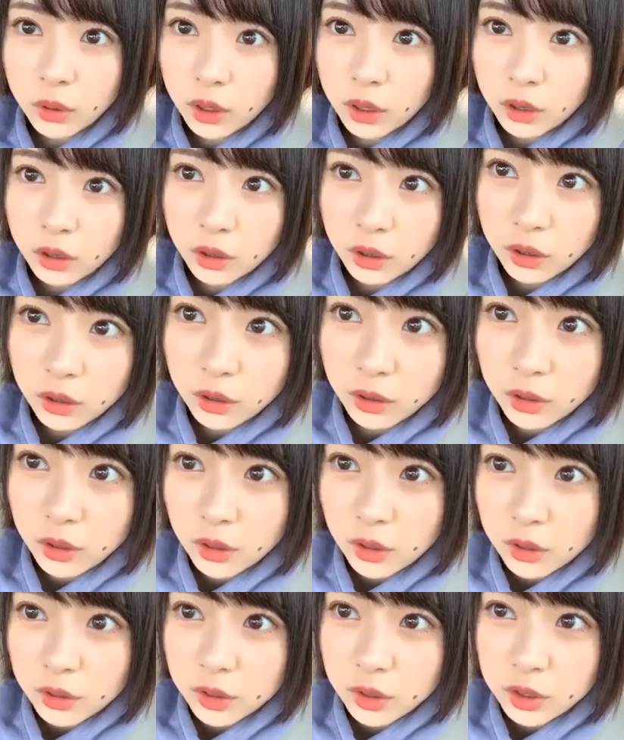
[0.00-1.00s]
は
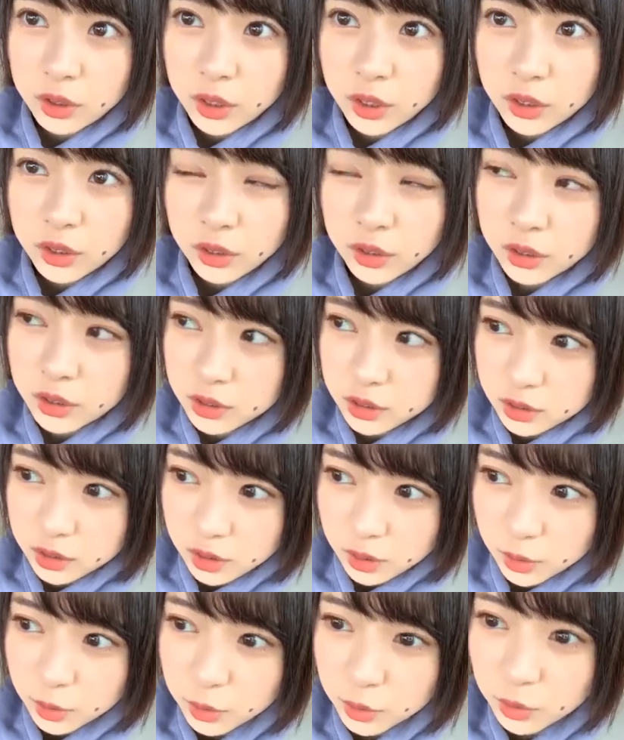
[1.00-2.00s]
言えないです
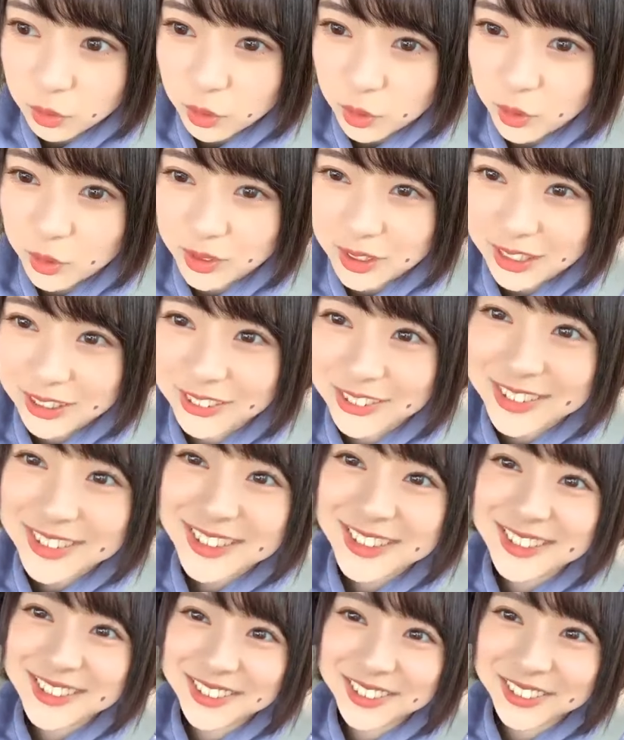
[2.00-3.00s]
けど楽し
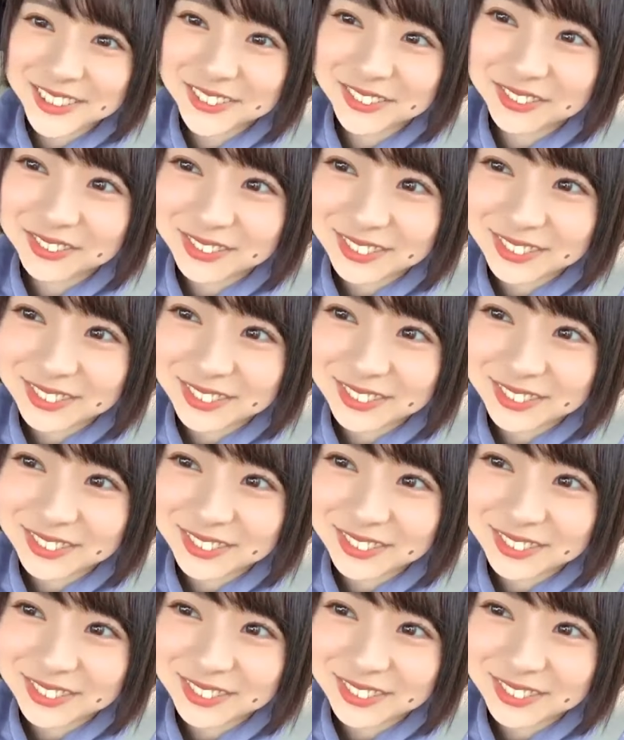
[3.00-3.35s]
そう